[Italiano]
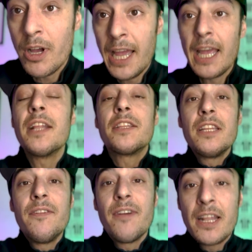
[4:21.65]
è di
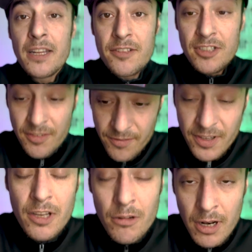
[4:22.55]
difendersi
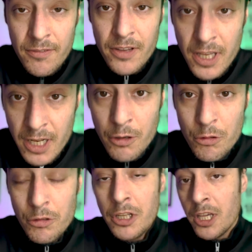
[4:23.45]
fino alla fine con
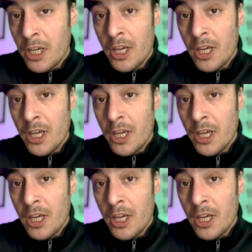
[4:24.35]
ogni